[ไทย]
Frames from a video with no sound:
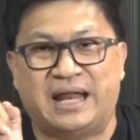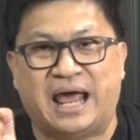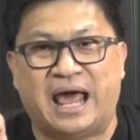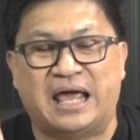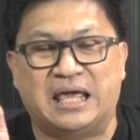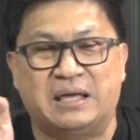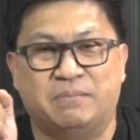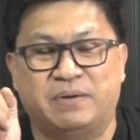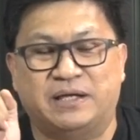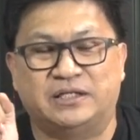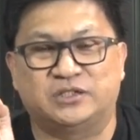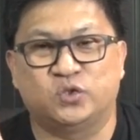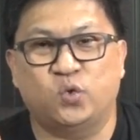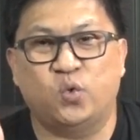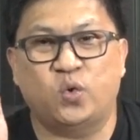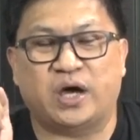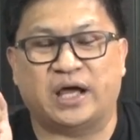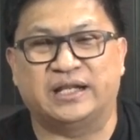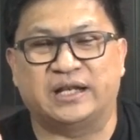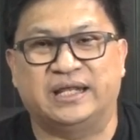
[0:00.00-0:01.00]
ไทยไปสู้
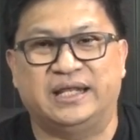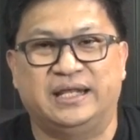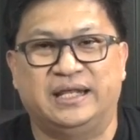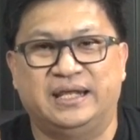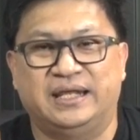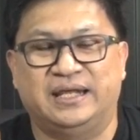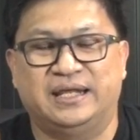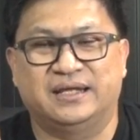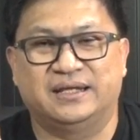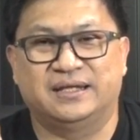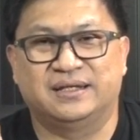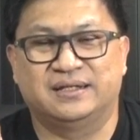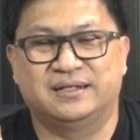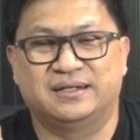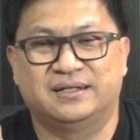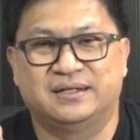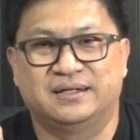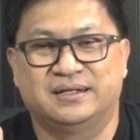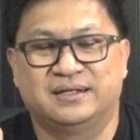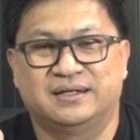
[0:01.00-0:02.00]
คดี
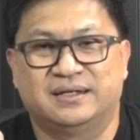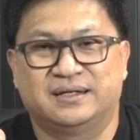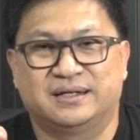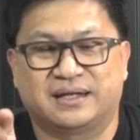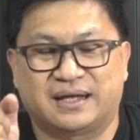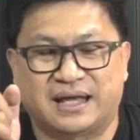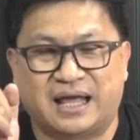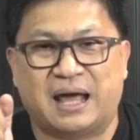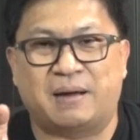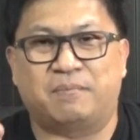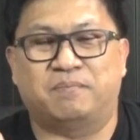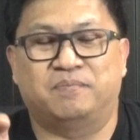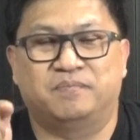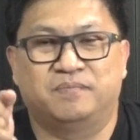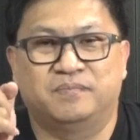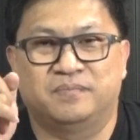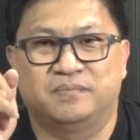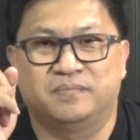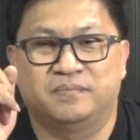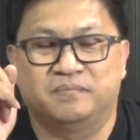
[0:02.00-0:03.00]
กับ
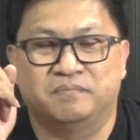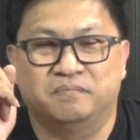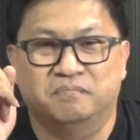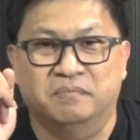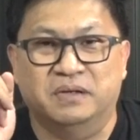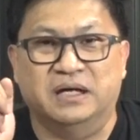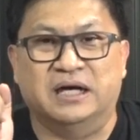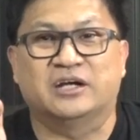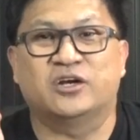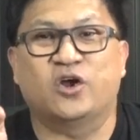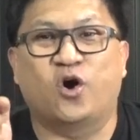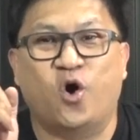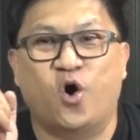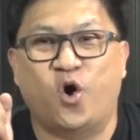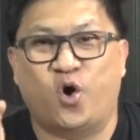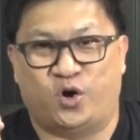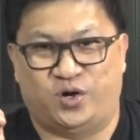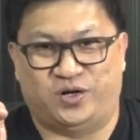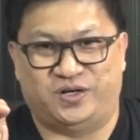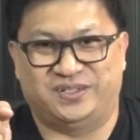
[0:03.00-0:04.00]
เหมืองทอ
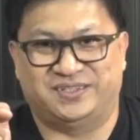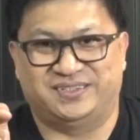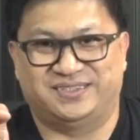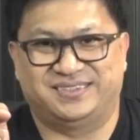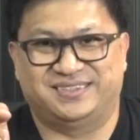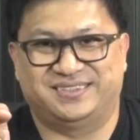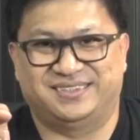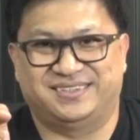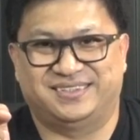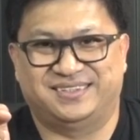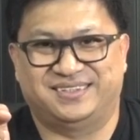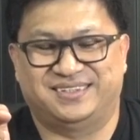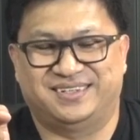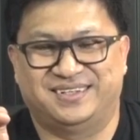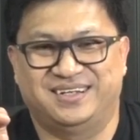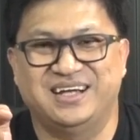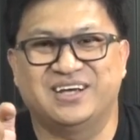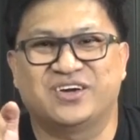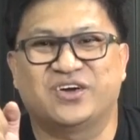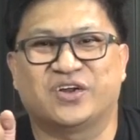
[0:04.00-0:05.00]
ง
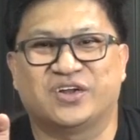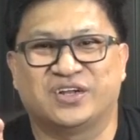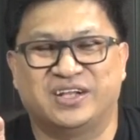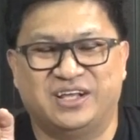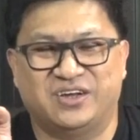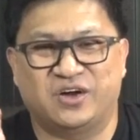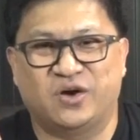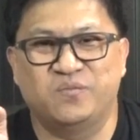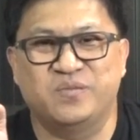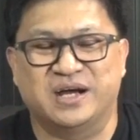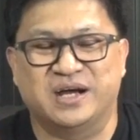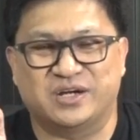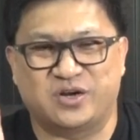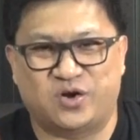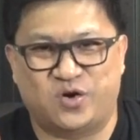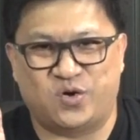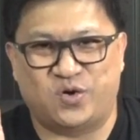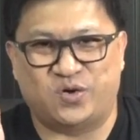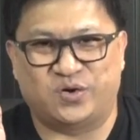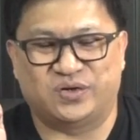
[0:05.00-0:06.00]
เรื่องกรณีของเหมืองท
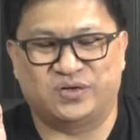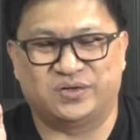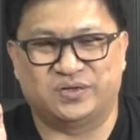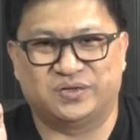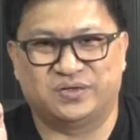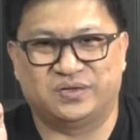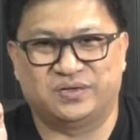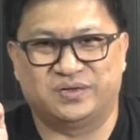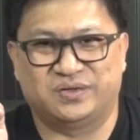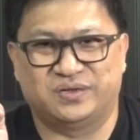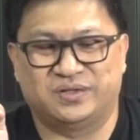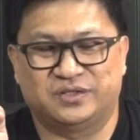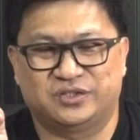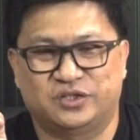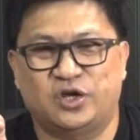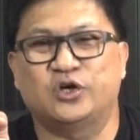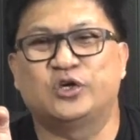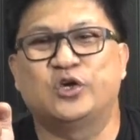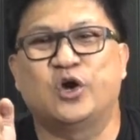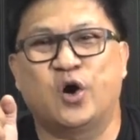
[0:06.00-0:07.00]
อง
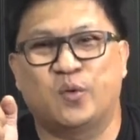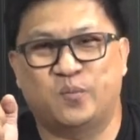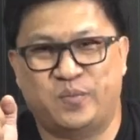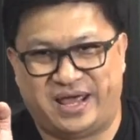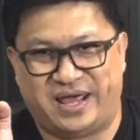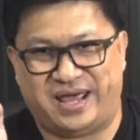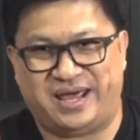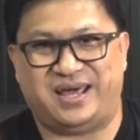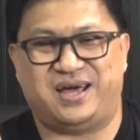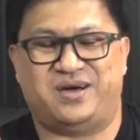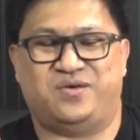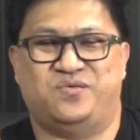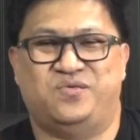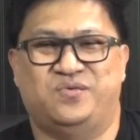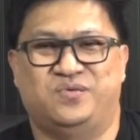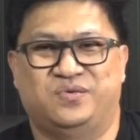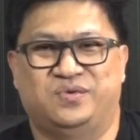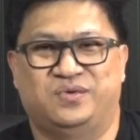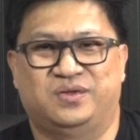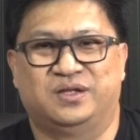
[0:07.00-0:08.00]
ต้องยอมแพ้เขา
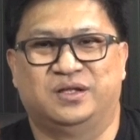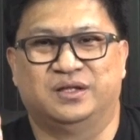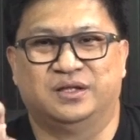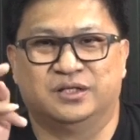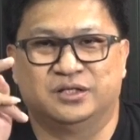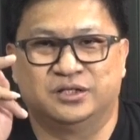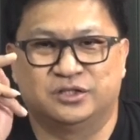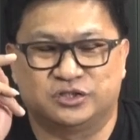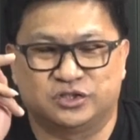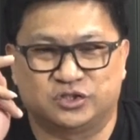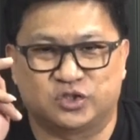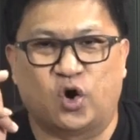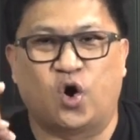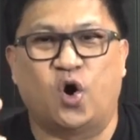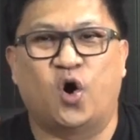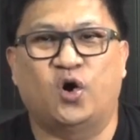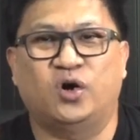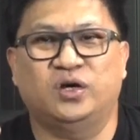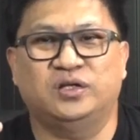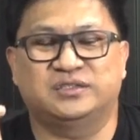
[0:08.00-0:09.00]

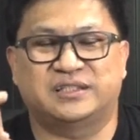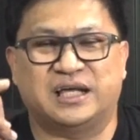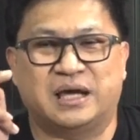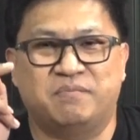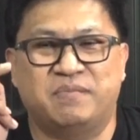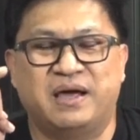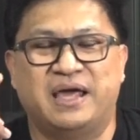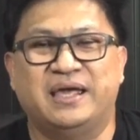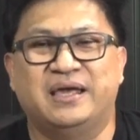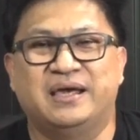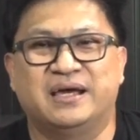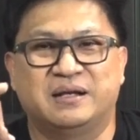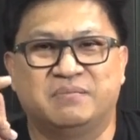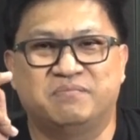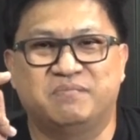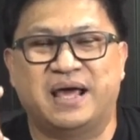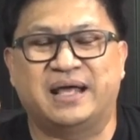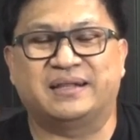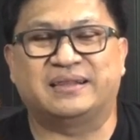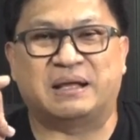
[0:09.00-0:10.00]
2. จะไม่ให้เงิน
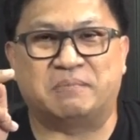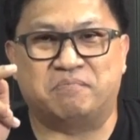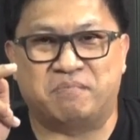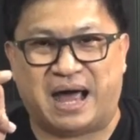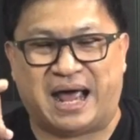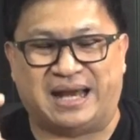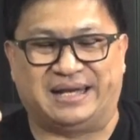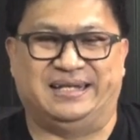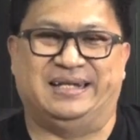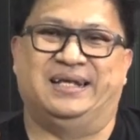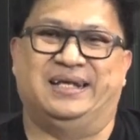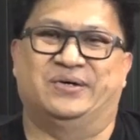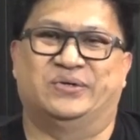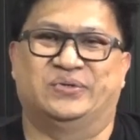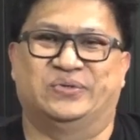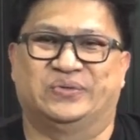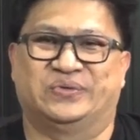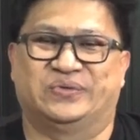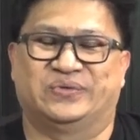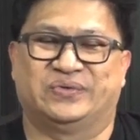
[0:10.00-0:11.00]
แม้แต่บาท เดียว
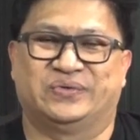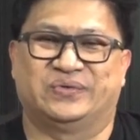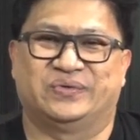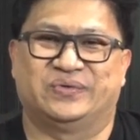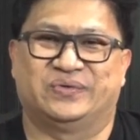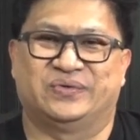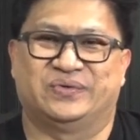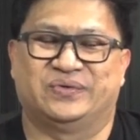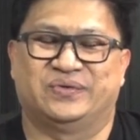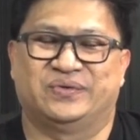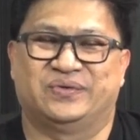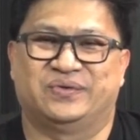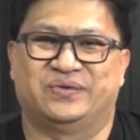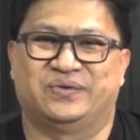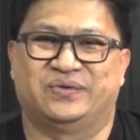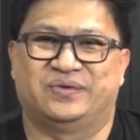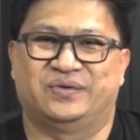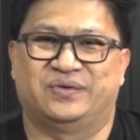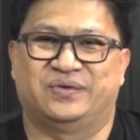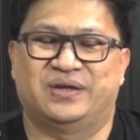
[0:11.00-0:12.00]

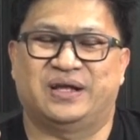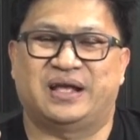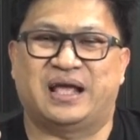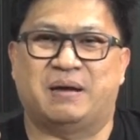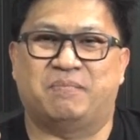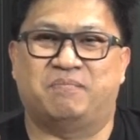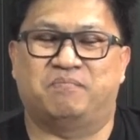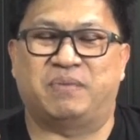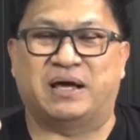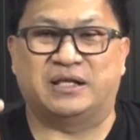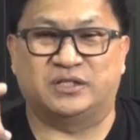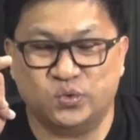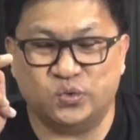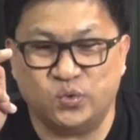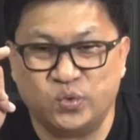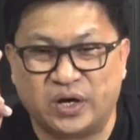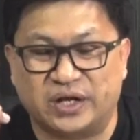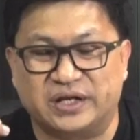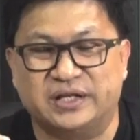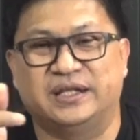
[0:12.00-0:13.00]
นะครับไปสู้
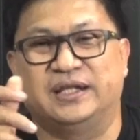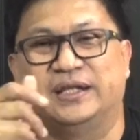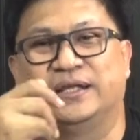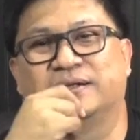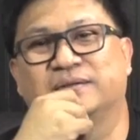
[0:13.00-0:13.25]
คดี